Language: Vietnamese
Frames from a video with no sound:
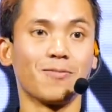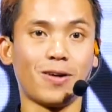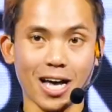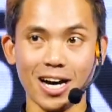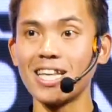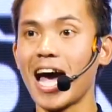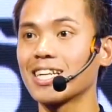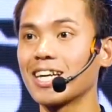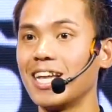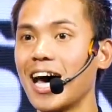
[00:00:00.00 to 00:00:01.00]
Và thời
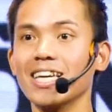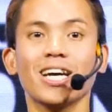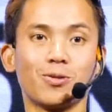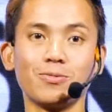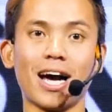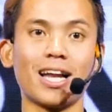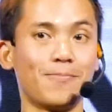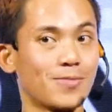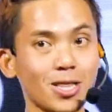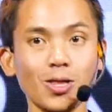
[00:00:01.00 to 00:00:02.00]
gian gần đây chúng ta
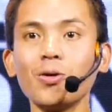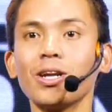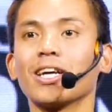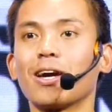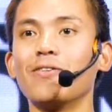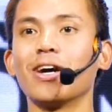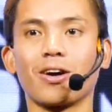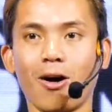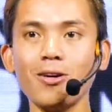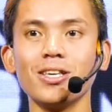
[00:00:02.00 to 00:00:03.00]
làm rất tốt cái việc
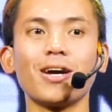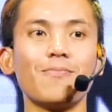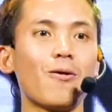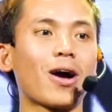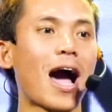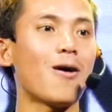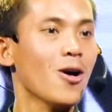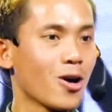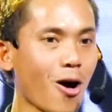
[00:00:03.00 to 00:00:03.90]
có những cái báo cáo,